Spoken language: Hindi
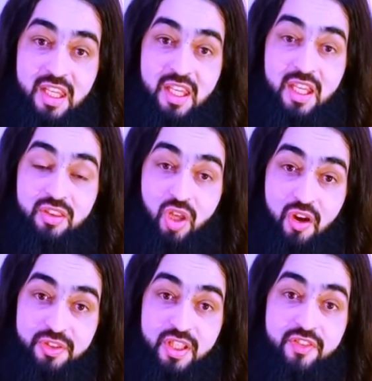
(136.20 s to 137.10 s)
कि
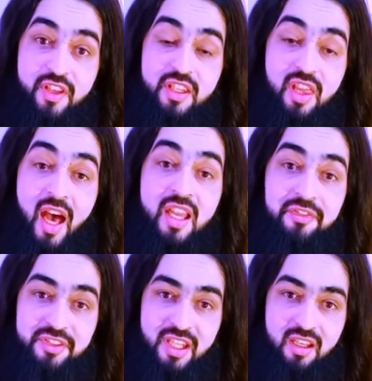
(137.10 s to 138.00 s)
तोसीफ़ की तारीफ
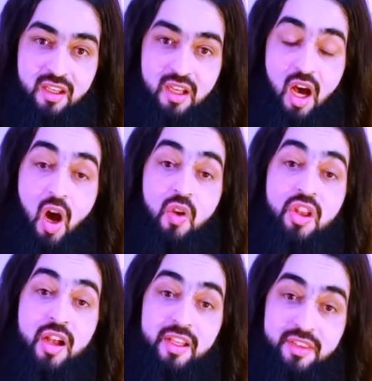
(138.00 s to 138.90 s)
से
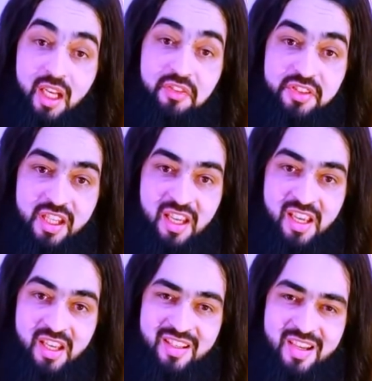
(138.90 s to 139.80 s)
अलिया की तारीफ से
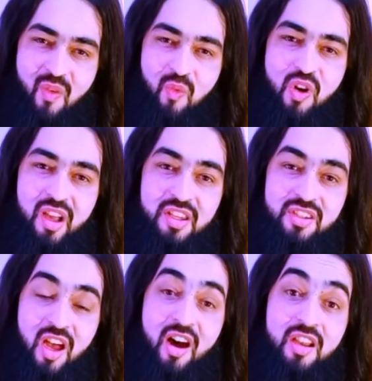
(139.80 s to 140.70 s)
जब वो
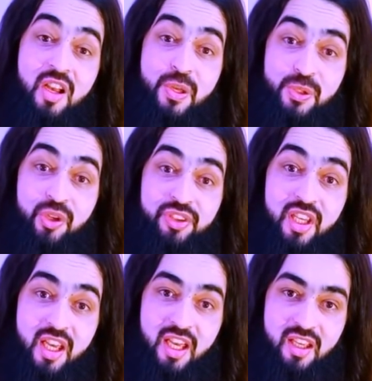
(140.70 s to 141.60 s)
इंसान
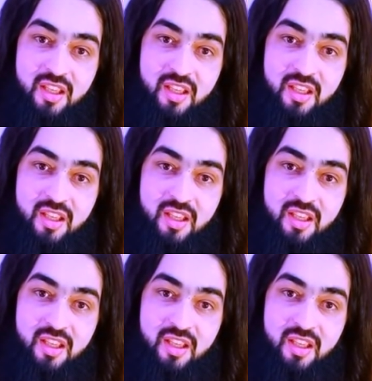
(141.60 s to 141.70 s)
सुनते हैं